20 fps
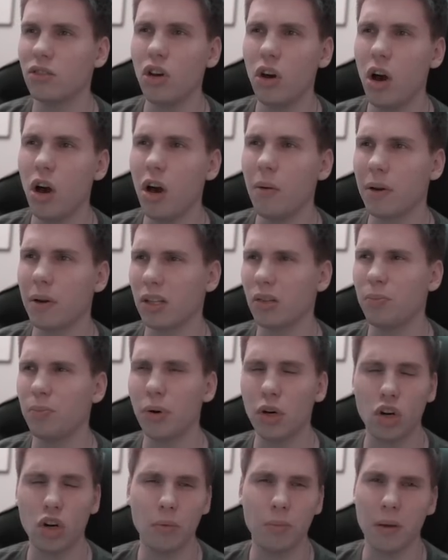Dobra, no
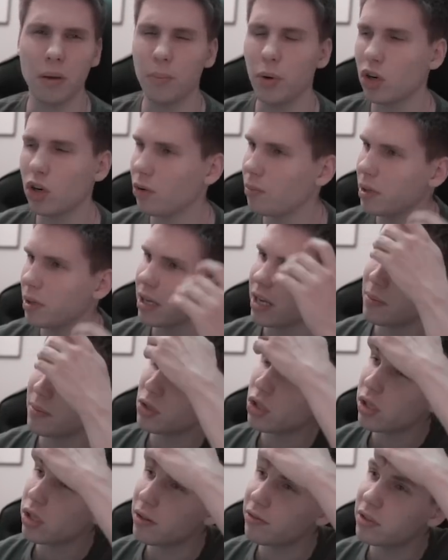porobię, porobię je
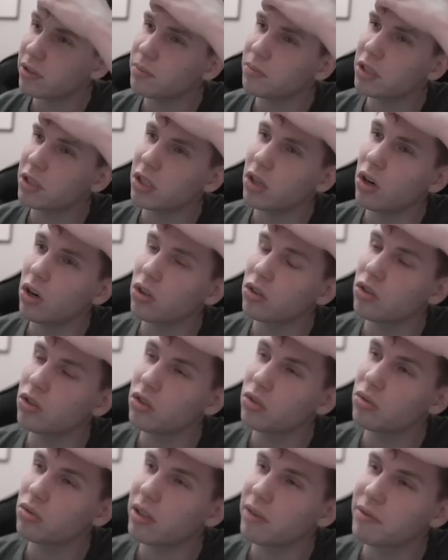myślę w tym
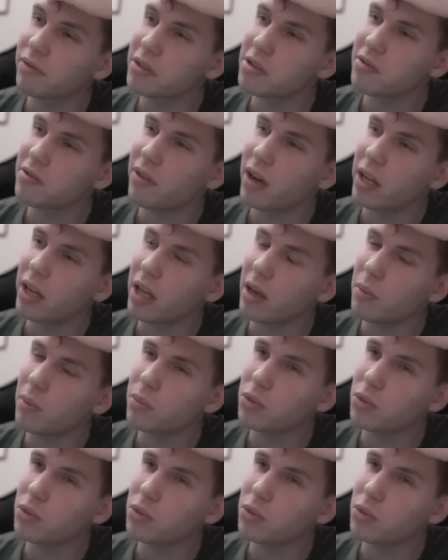tygodniu te wyzwania,